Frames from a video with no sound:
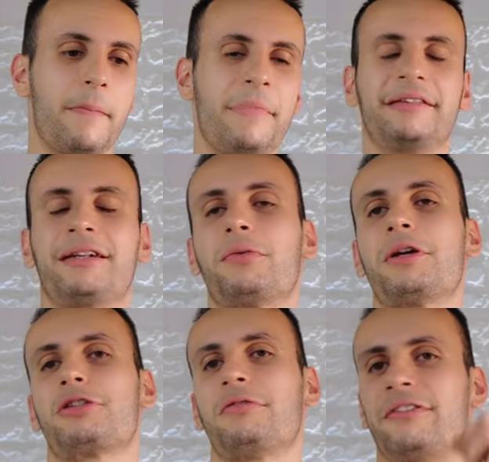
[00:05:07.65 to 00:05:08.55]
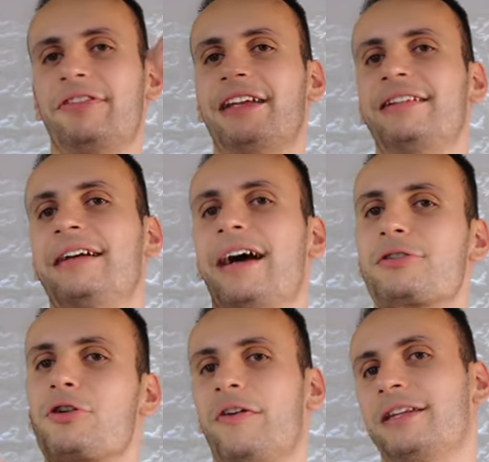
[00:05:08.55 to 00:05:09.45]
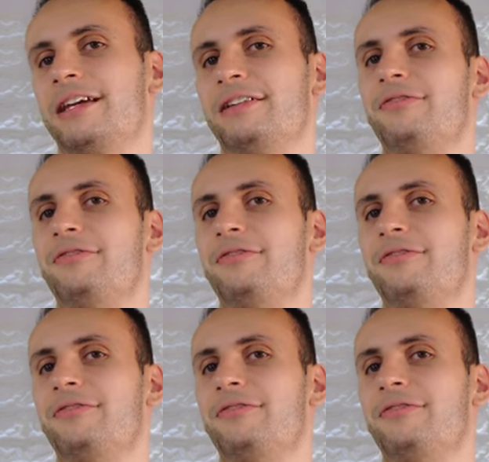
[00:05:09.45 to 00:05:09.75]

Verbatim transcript: mentre questo vi infilate il casco, fate,